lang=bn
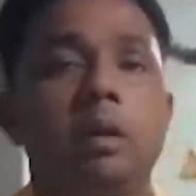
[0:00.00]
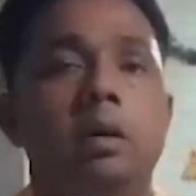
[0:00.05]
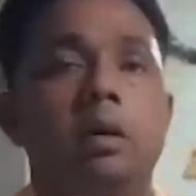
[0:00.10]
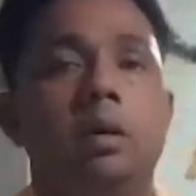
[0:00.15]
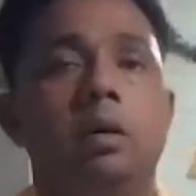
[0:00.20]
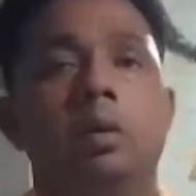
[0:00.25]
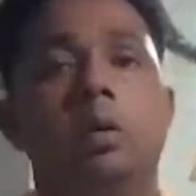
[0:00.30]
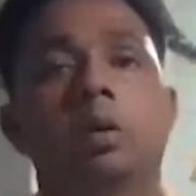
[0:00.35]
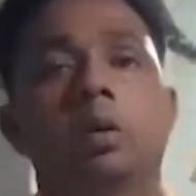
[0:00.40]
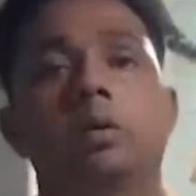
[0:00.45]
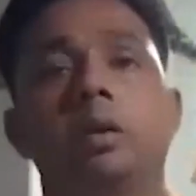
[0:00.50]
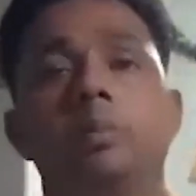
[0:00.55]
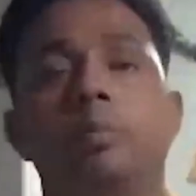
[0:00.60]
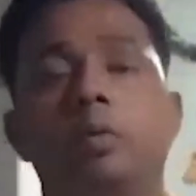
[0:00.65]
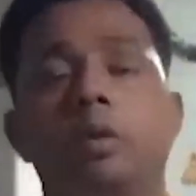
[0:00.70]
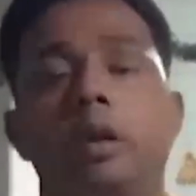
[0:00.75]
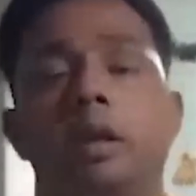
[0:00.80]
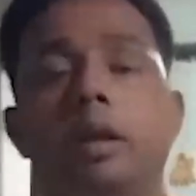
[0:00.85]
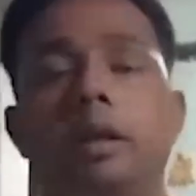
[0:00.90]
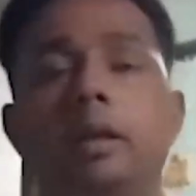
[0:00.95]

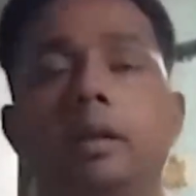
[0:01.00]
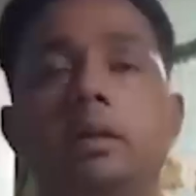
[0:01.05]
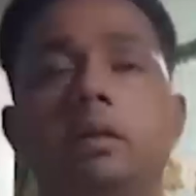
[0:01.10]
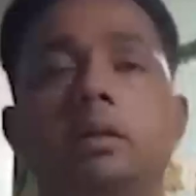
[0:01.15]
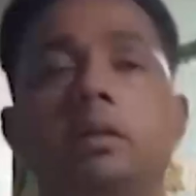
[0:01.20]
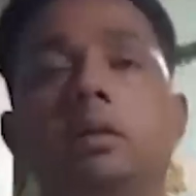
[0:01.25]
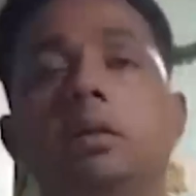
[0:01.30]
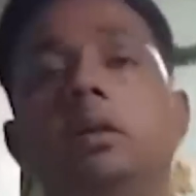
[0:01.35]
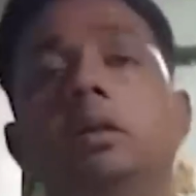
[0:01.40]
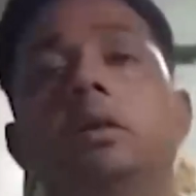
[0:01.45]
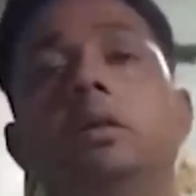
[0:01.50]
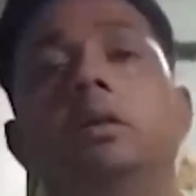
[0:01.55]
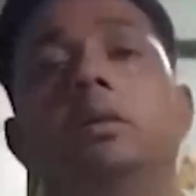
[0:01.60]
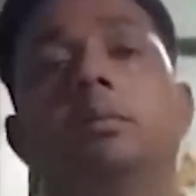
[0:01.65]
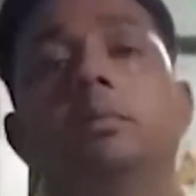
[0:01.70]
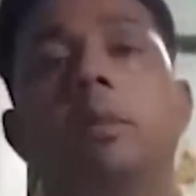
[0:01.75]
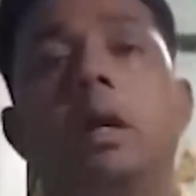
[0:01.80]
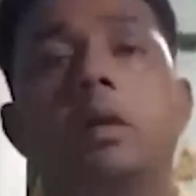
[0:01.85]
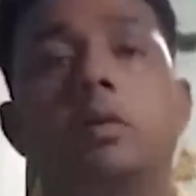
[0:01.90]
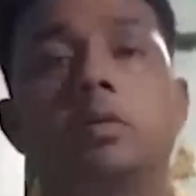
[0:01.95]
লক্ষ্মীপুরের
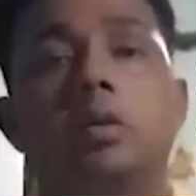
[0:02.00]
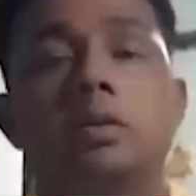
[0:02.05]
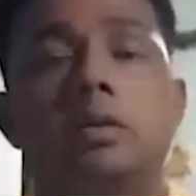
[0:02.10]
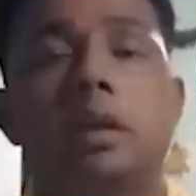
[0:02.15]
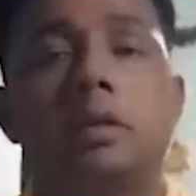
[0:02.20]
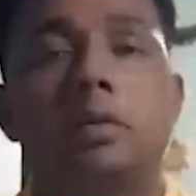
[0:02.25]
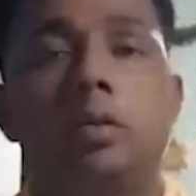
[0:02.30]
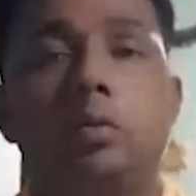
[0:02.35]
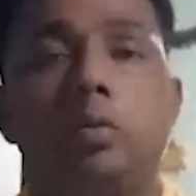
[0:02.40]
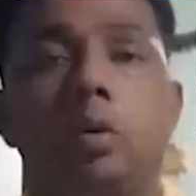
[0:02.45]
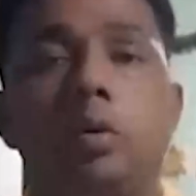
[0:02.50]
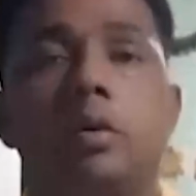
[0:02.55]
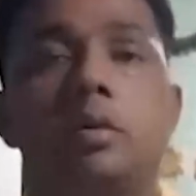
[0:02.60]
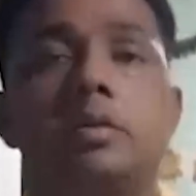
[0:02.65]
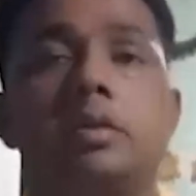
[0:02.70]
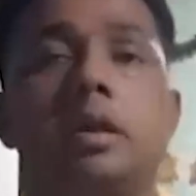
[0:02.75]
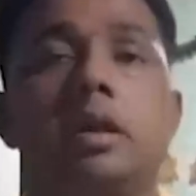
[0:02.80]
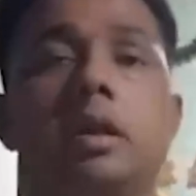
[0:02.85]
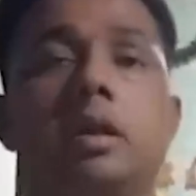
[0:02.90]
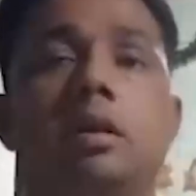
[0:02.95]
ভারতীয় জাতীয়
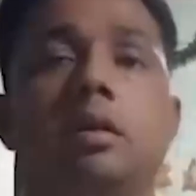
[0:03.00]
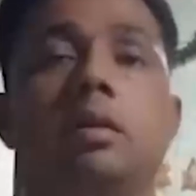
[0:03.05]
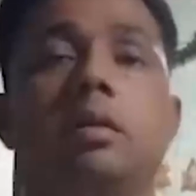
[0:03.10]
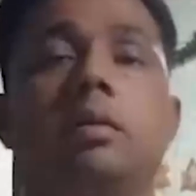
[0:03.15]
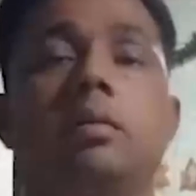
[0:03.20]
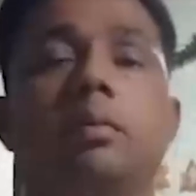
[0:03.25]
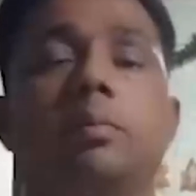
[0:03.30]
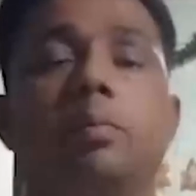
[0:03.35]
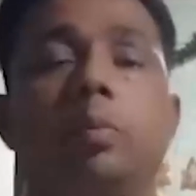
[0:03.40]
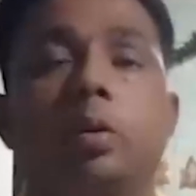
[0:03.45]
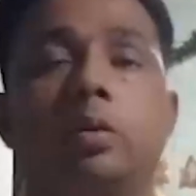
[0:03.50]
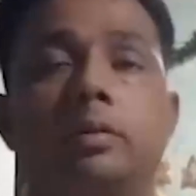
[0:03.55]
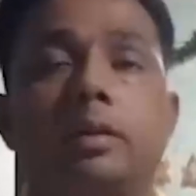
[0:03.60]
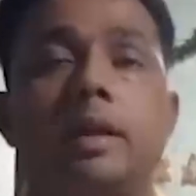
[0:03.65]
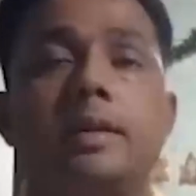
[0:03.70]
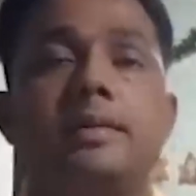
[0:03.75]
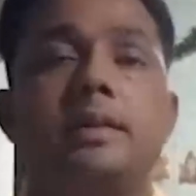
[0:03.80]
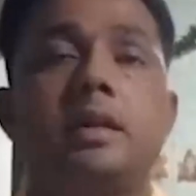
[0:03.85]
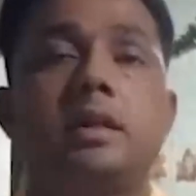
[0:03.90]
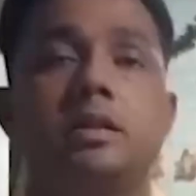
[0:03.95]
কংগ্রেসের
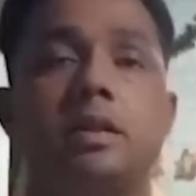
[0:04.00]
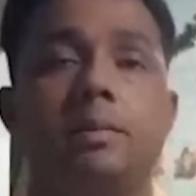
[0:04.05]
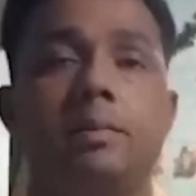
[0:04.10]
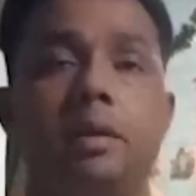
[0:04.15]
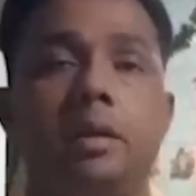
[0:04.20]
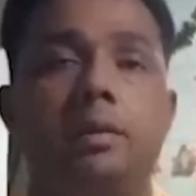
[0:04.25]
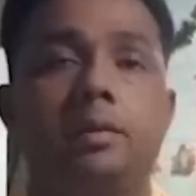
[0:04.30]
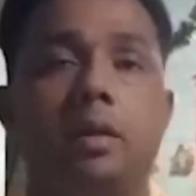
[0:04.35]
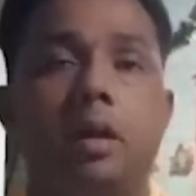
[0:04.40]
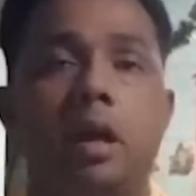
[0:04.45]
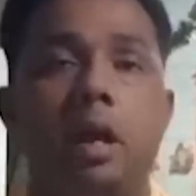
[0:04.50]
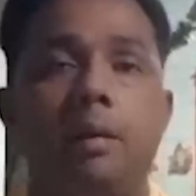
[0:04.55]
প্রত্যাশী হিসাবে আমি